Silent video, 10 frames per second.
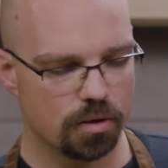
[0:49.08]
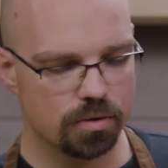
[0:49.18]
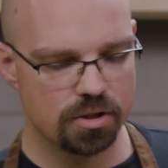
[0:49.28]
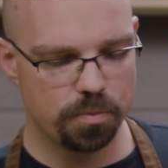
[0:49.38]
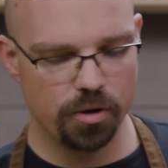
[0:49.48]

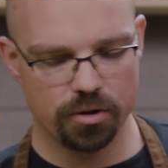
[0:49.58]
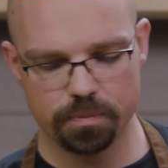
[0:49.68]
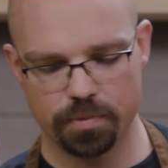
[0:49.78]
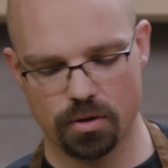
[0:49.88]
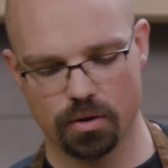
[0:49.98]
rozsypuję
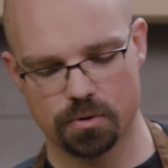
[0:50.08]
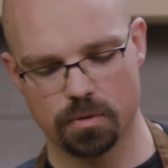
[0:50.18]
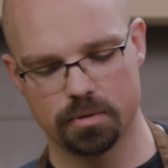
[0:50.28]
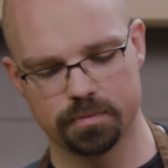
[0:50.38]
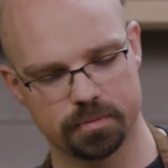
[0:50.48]
tą
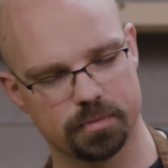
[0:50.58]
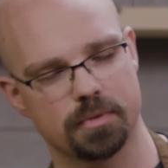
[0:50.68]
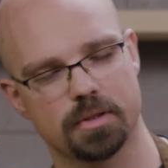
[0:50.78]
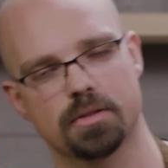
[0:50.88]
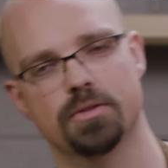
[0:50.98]
peklosul
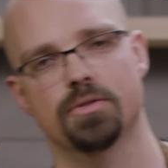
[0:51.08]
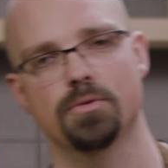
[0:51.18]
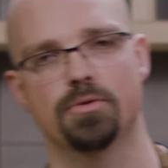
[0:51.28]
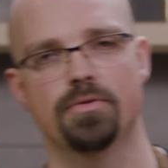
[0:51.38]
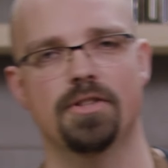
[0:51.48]

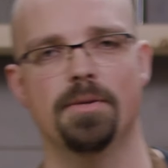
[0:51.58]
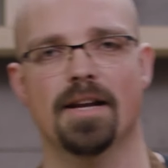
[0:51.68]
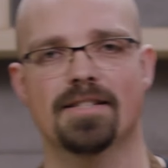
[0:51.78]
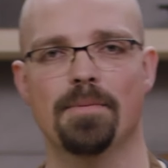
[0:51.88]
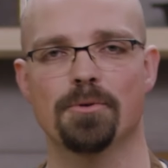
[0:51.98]
tu, tym
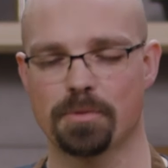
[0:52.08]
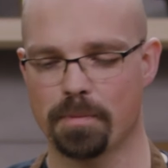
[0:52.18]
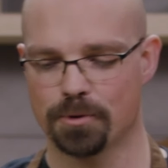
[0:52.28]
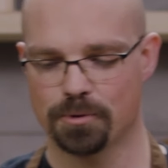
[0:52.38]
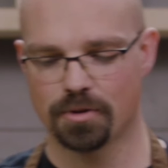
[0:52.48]
razem już po
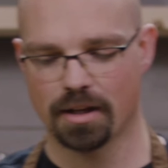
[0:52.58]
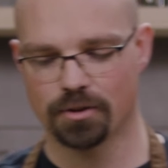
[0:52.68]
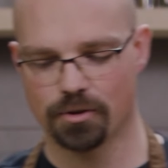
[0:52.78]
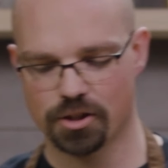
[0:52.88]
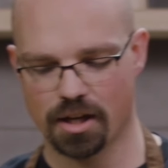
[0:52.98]
prostu tak
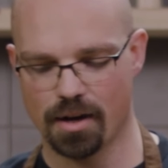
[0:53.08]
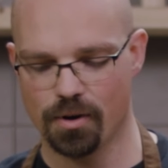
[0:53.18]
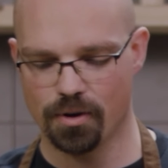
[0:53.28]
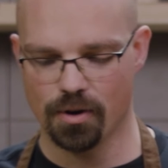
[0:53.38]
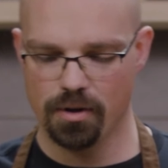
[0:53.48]
troszkę na
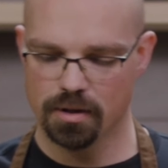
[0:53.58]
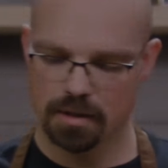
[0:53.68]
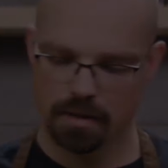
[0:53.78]
oko.